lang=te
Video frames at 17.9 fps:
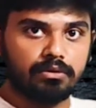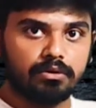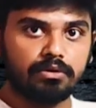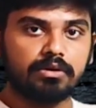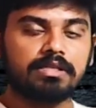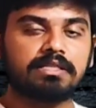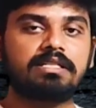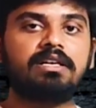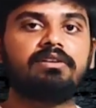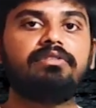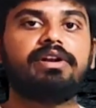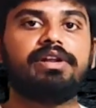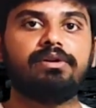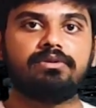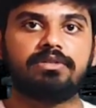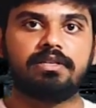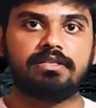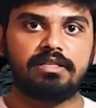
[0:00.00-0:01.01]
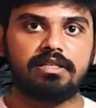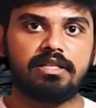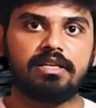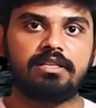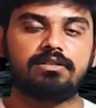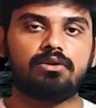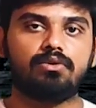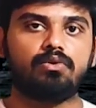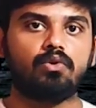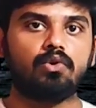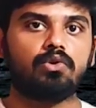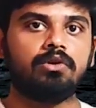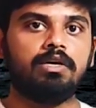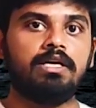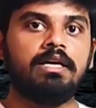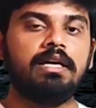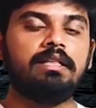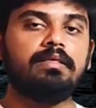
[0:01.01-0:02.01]
ఇంకొక సర్వర్ యూసేజ్ని తీసుకోకూడదు
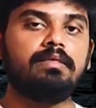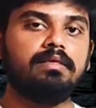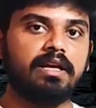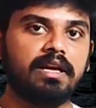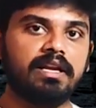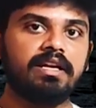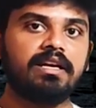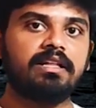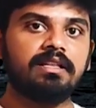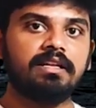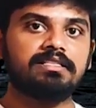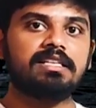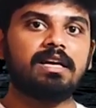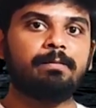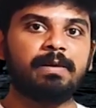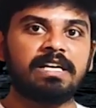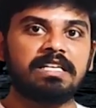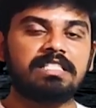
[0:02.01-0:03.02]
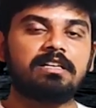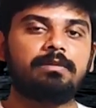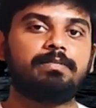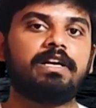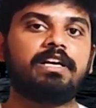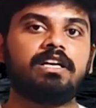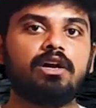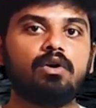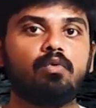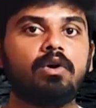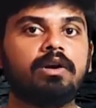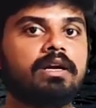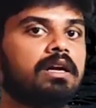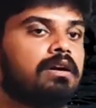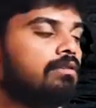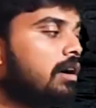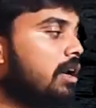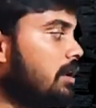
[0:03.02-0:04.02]
దేనికదే సెపరేట్ సెపరేట్గా
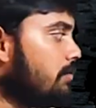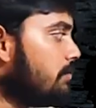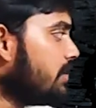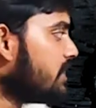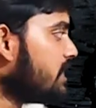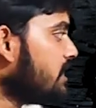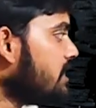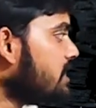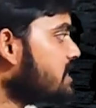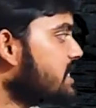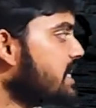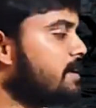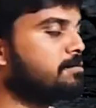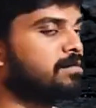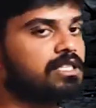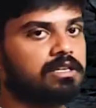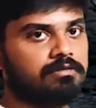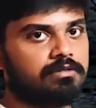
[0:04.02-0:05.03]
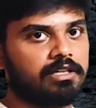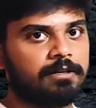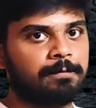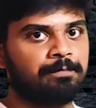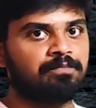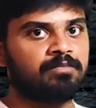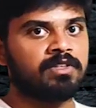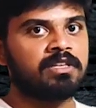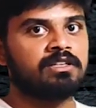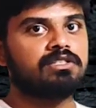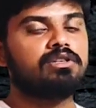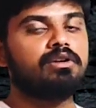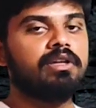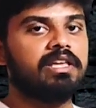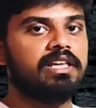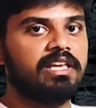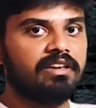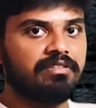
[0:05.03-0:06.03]
వర్క్ అవ్వాలి విత్ ఇన్ ద సేమ్ సర్వర్ సో
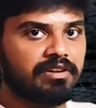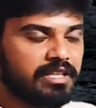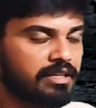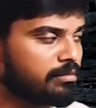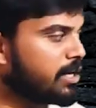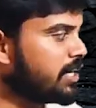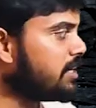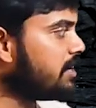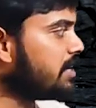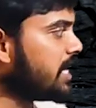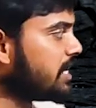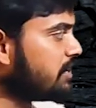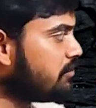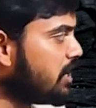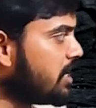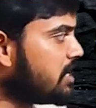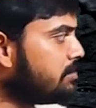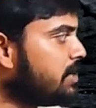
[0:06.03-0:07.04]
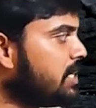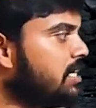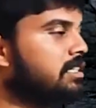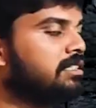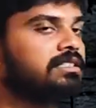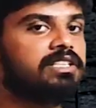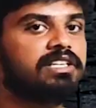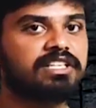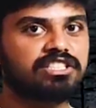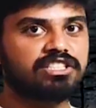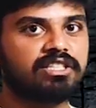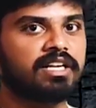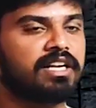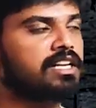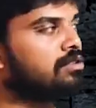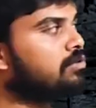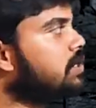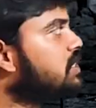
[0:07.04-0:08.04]
ఈ విధమైన రిక్వైర్మెంట్ని
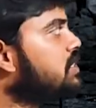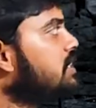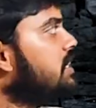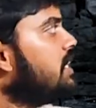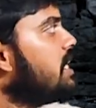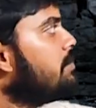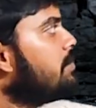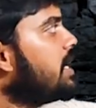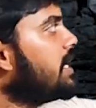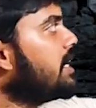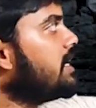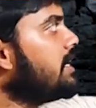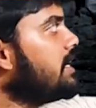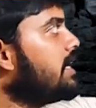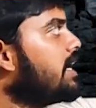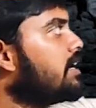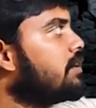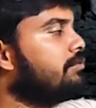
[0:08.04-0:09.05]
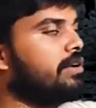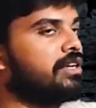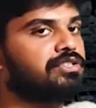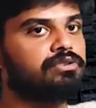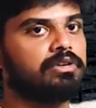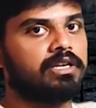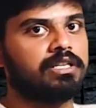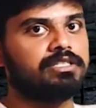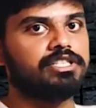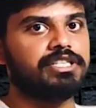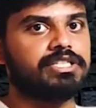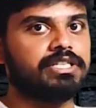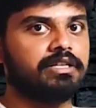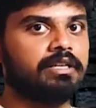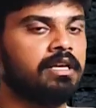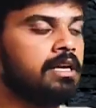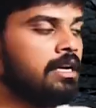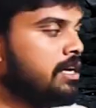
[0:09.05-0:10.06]
తీర్చడానికి వచ్చిందే మనకి ఇక్కడ
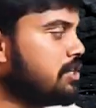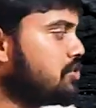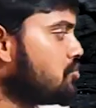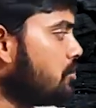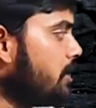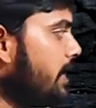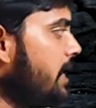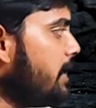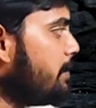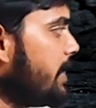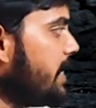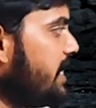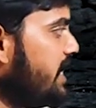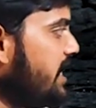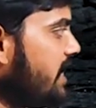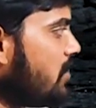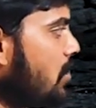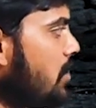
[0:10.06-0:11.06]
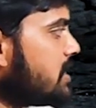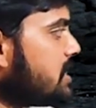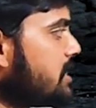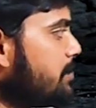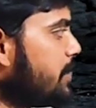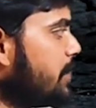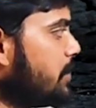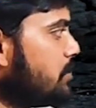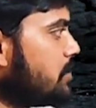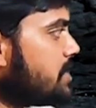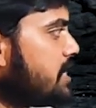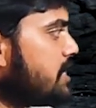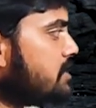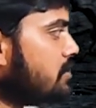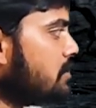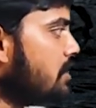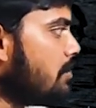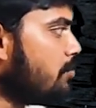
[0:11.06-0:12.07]
విర్చువలైజేషన్ చూడండి ఇప్పుడు ఈ కాన్సెప్ట్ యూస్
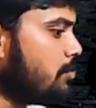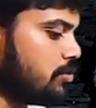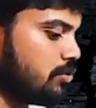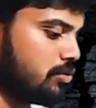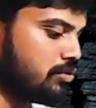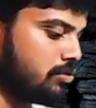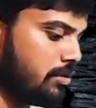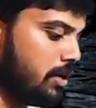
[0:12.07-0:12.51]
చేసుకున్నప్పుడు